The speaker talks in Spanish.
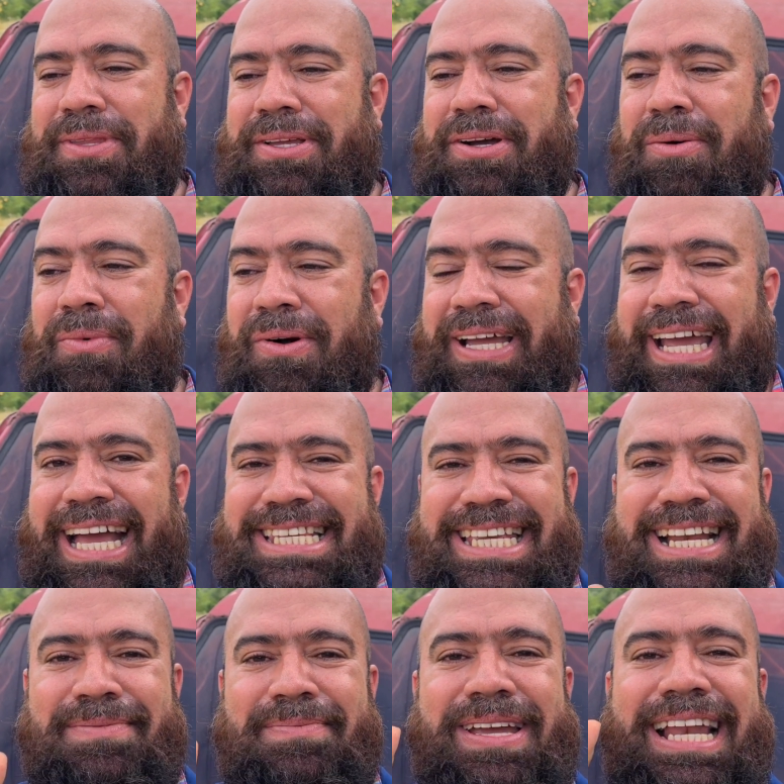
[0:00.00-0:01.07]
como que hace
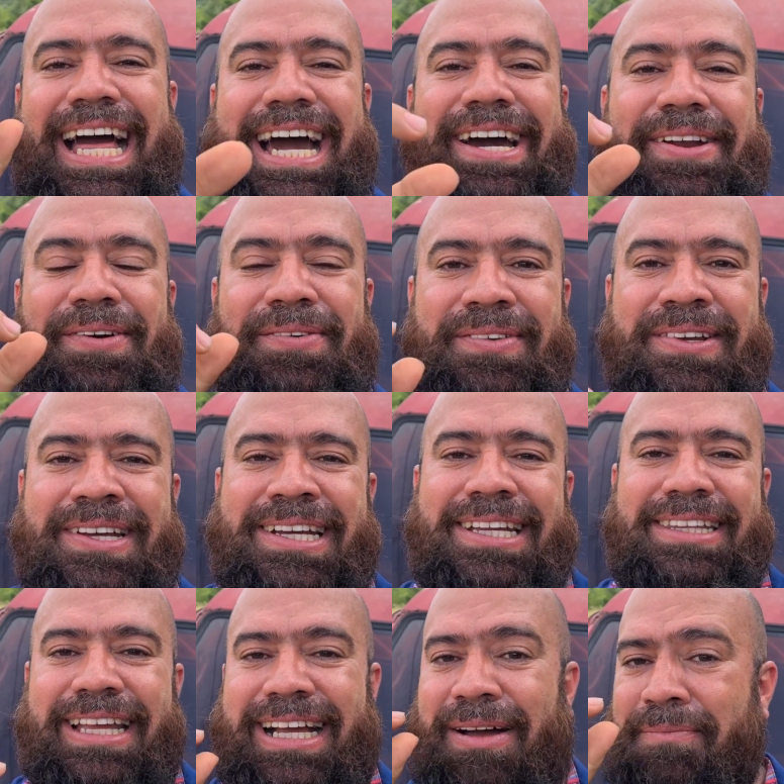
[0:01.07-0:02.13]
el milagro
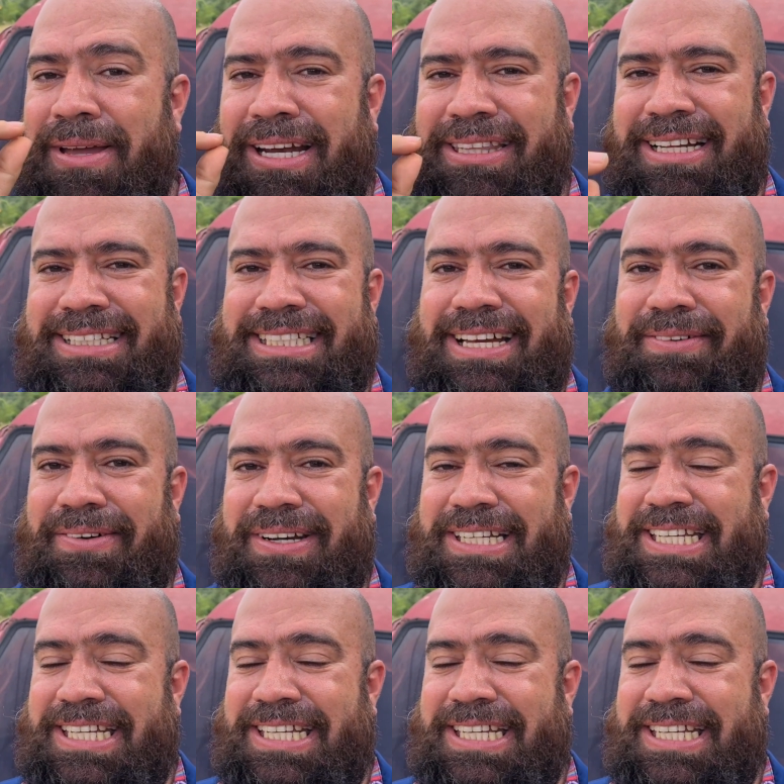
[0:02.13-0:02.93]
de cambiarte el sabor.